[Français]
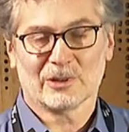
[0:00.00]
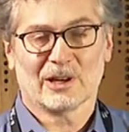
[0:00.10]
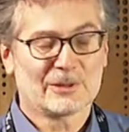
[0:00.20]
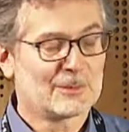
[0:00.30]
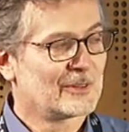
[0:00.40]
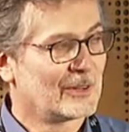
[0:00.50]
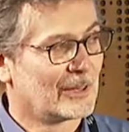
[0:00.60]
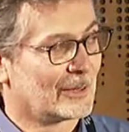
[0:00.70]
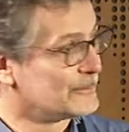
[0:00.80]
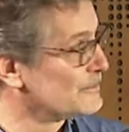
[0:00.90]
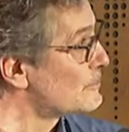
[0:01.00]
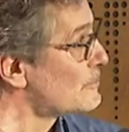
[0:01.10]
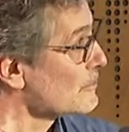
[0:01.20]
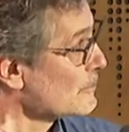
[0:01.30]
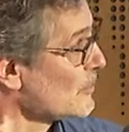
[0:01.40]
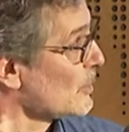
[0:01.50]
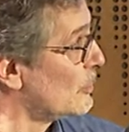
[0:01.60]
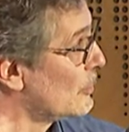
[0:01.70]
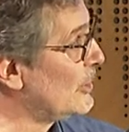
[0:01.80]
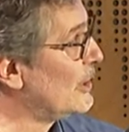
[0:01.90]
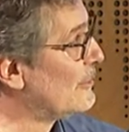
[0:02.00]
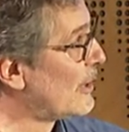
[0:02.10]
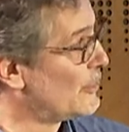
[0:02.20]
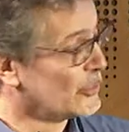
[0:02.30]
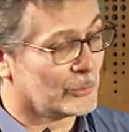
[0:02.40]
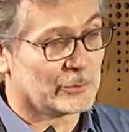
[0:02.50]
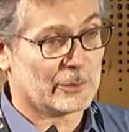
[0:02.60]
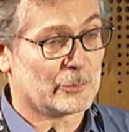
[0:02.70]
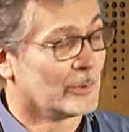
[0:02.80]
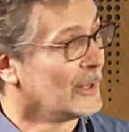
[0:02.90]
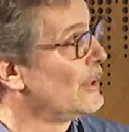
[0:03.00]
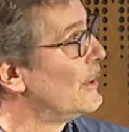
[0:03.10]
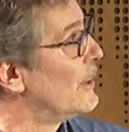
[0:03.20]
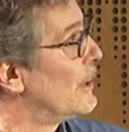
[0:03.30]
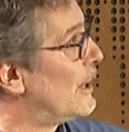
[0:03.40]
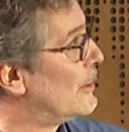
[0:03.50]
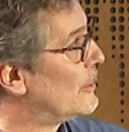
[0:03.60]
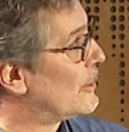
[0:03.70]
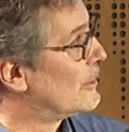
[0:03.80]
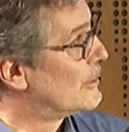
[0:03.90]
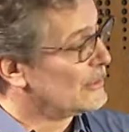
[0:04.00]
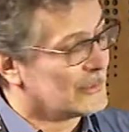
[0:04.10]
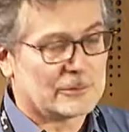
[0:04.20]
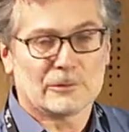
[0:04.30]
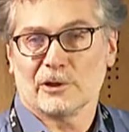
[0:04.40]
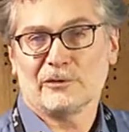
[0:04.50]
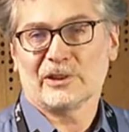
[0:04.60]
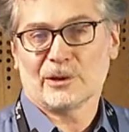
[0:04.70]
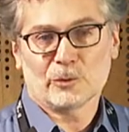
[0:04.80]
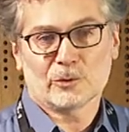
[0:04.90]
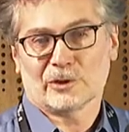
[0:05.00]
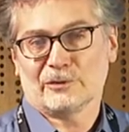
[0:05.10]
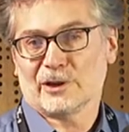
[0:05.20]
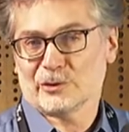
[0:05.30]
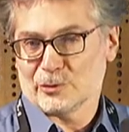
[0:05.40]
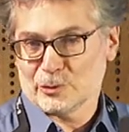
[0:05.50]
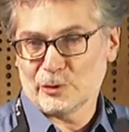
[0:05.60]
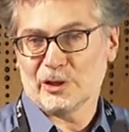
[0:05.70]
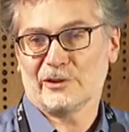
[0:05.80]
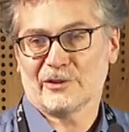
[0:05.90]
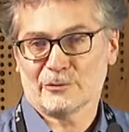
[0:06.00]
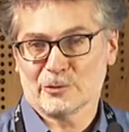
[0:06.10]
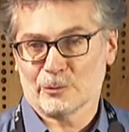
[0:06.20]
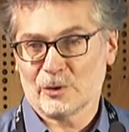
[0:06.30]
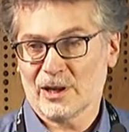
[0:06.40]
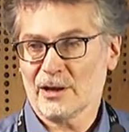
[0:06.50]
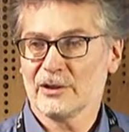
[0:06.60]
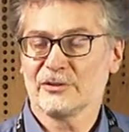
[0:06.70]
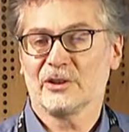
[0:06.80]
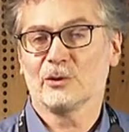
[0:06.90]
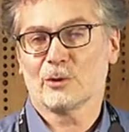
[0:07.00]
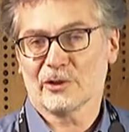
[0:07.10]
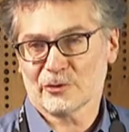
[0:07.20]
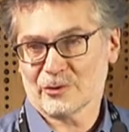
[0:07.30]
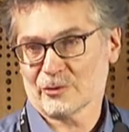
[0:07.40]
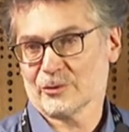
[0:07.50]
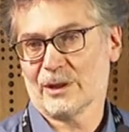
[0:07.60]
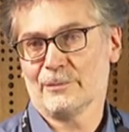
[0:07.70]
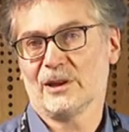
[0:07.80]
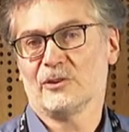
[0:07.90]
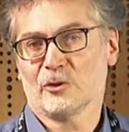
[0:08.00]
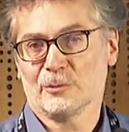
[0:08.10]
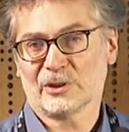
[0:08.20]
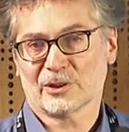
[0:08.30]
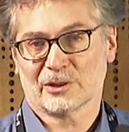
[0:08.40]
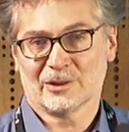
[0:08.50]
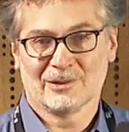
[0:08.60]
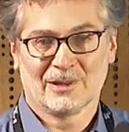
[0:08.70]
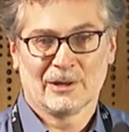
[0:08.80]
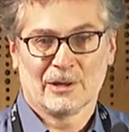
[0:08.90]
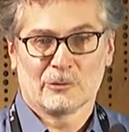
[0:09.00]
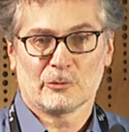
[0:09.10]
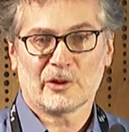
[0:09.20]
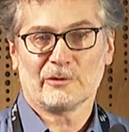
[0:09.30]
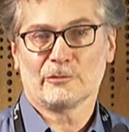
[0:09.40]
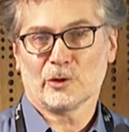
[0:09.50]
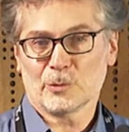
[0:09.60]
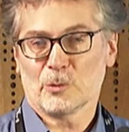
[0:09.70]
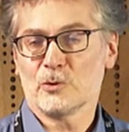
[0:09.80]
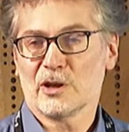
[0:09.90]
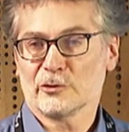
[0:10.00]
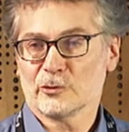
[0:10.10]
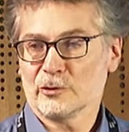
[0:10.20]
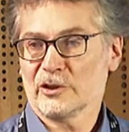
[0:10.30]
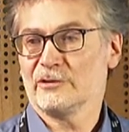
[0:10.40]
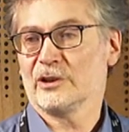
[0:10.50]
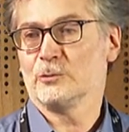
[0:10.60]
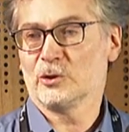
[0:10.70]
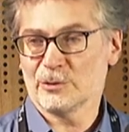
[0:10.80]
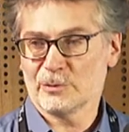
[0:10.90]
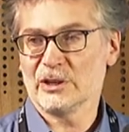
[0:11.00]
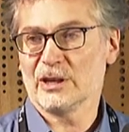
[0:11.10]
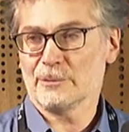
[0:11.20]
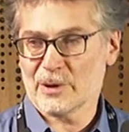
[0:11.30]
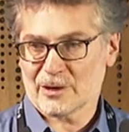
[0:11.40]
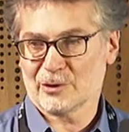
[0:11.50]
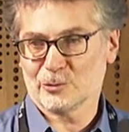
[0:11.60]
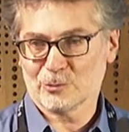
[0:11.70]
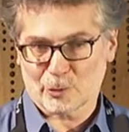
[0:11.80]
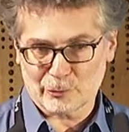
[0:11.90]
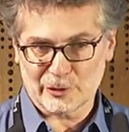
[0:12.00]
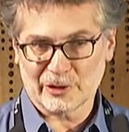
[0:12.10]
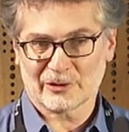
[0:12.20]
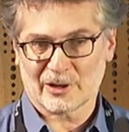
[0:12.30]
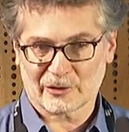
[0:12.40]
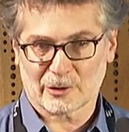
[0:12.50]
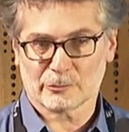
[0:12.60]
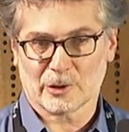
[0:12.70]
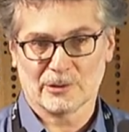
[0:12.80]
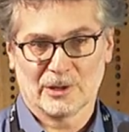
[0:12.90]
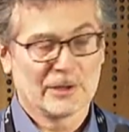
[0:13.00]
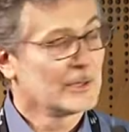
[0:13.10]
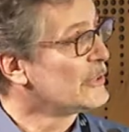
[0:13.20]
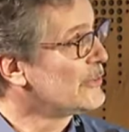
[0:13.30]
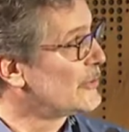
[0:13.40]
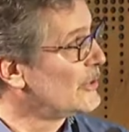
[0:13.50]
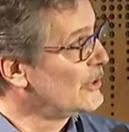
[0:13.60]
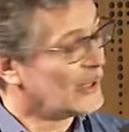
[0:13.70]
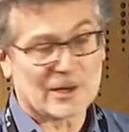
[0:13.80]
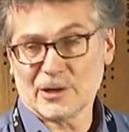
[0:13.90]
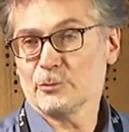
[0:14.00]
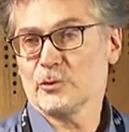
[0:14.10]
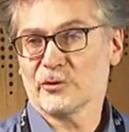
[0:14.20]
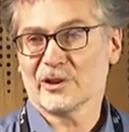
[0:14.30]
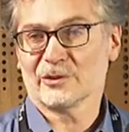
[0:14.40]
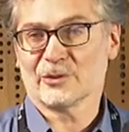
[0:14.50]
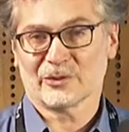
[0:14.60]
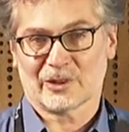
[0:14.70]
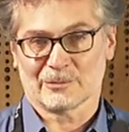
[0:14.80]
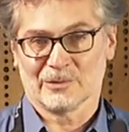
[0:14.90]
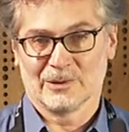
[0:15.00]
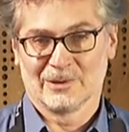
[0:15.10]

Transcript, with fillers: logarithmes, etc. On y est vraiment au tout début. Alors, euh, évidemment, il va donner cette formule-là, et c'est une croissance qu'on appelle géométrique. Vous avez votre population qui va être multipliée par un nombre fixe à chaque fois. Ici, 1 plus 1 trentième.